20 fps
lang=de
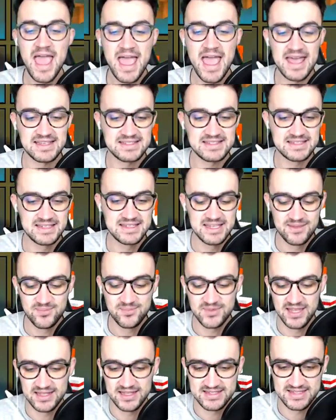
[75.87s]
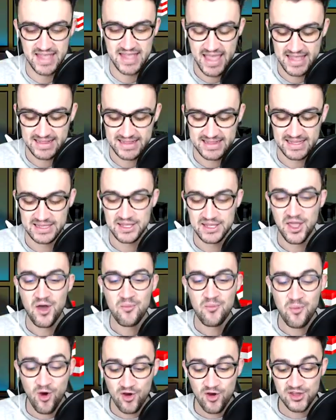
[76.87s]
Es gibt jetzt endlich
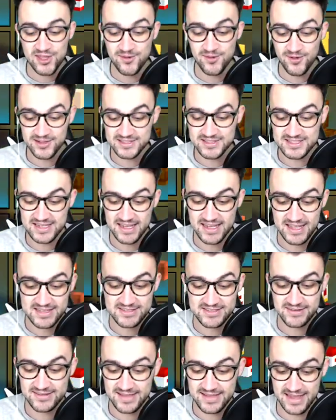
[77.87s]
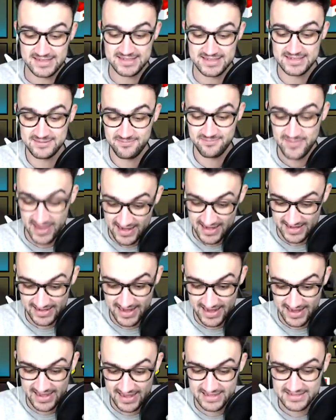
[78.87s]
Pokémon-Skins und das ist mega
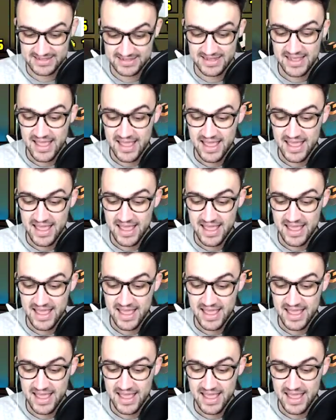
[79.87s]
nice.